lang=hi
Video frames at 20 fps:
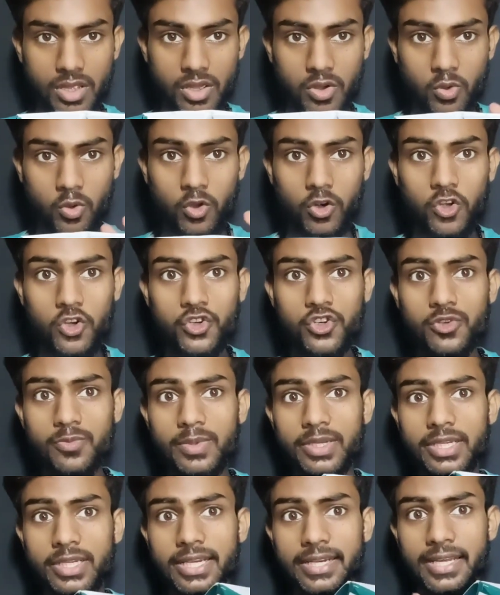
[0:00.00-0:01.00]

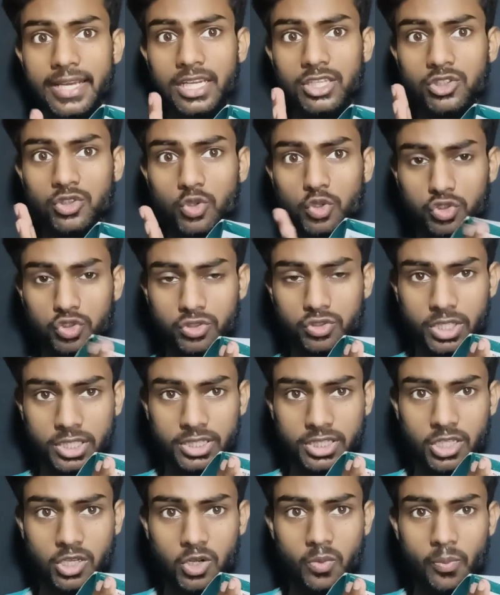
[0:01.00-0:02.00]
कोलोस्टोमिक किट है दो सौ
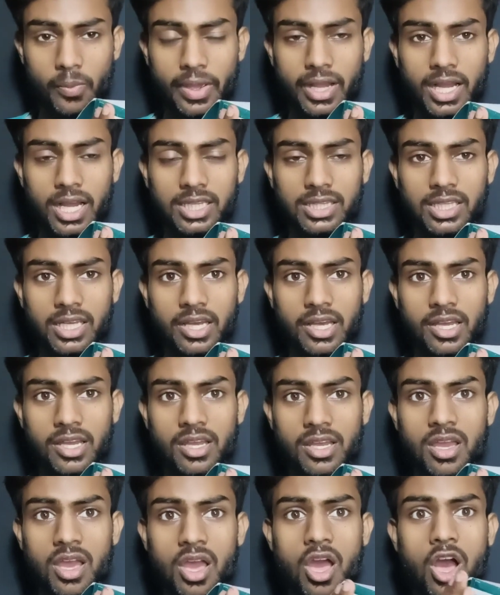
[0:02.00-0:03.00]
सत्तर रुपये का आता
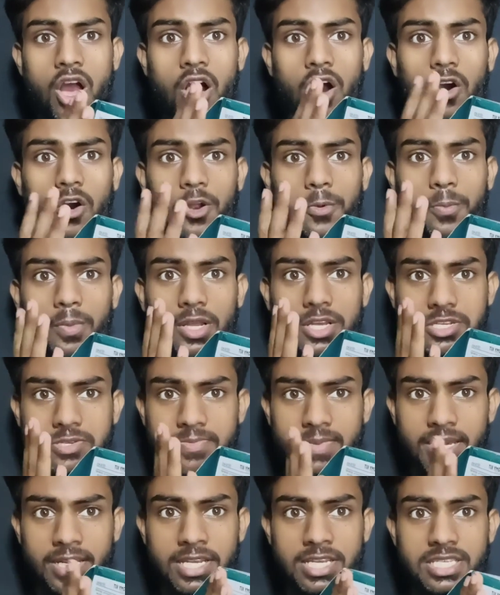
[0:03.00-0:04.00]
है और प्लस
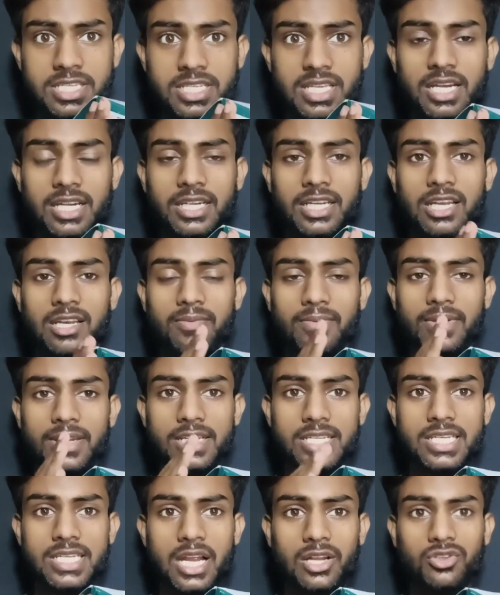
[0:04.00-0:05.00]
मैंने इसका
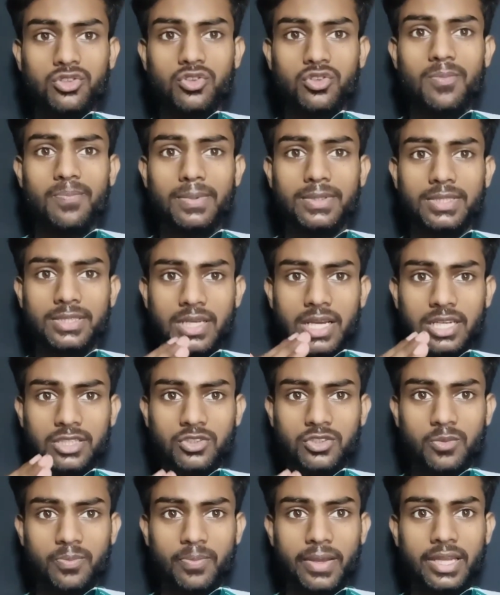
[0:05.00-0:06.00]
डिलीवरी चार्ज जो है
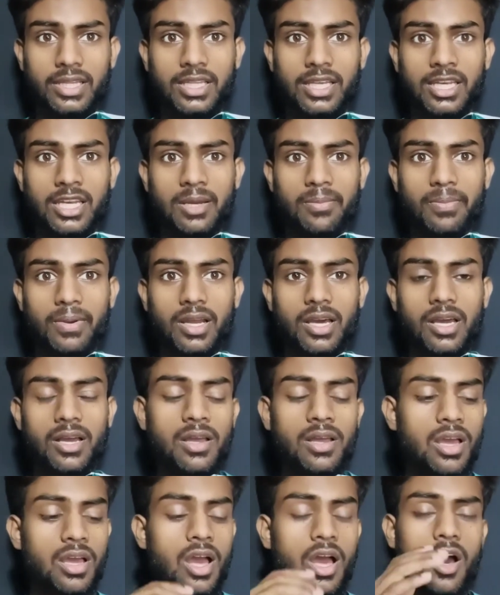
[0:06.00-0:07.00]
पचास रुपये देना
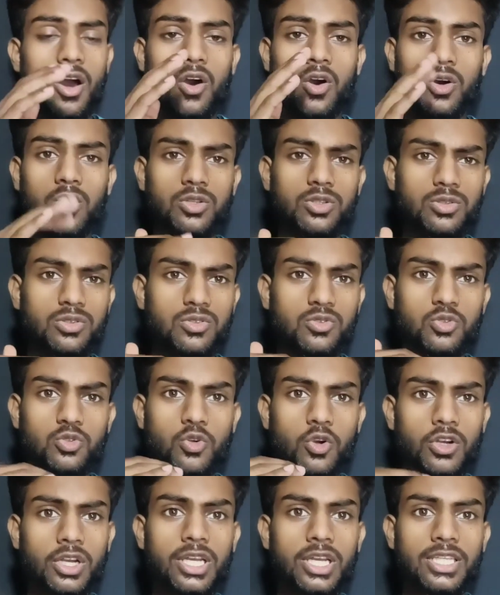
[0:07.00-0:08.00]
पड़ा और
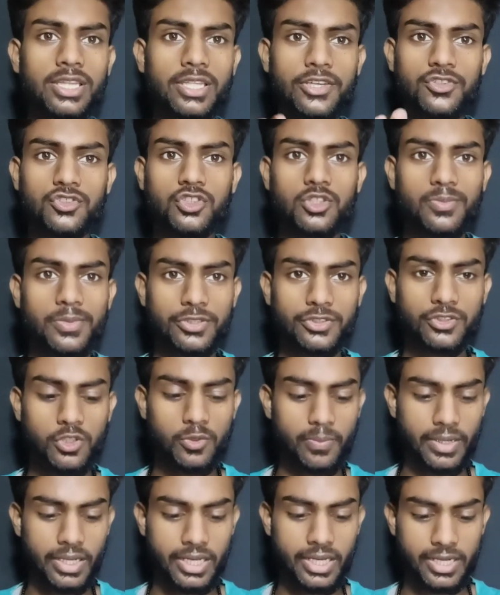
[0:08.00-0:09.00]
टोटली तीन सौ बीस
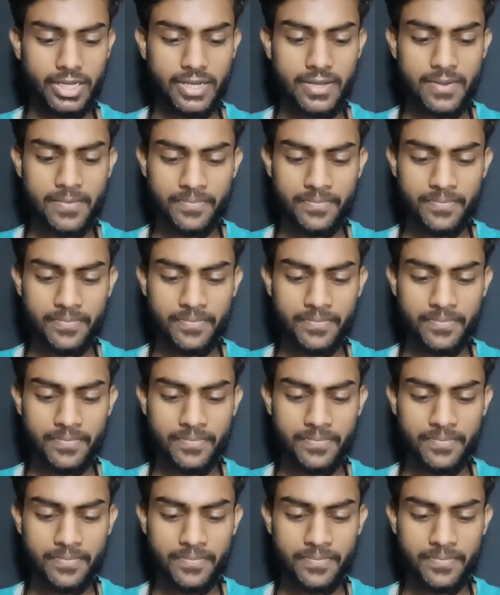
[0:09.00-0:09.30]
रुपये लगा